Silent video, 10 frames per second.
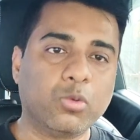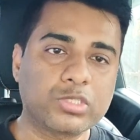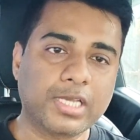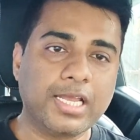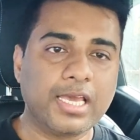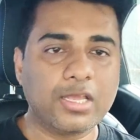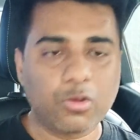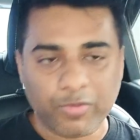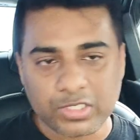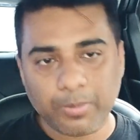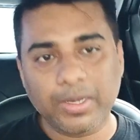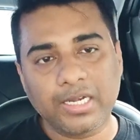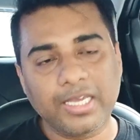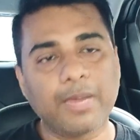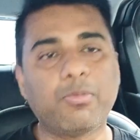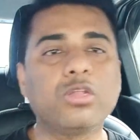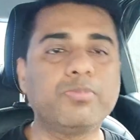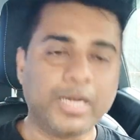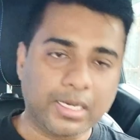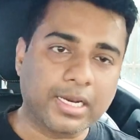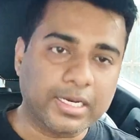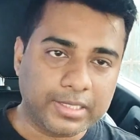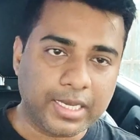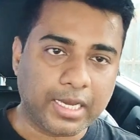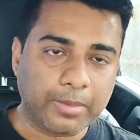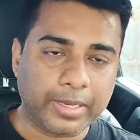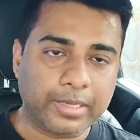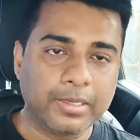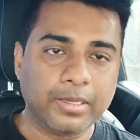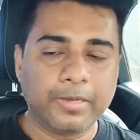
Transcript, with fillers: उसके लिए जो विजिबिलिटी है बहुत मैटर करती है कई बार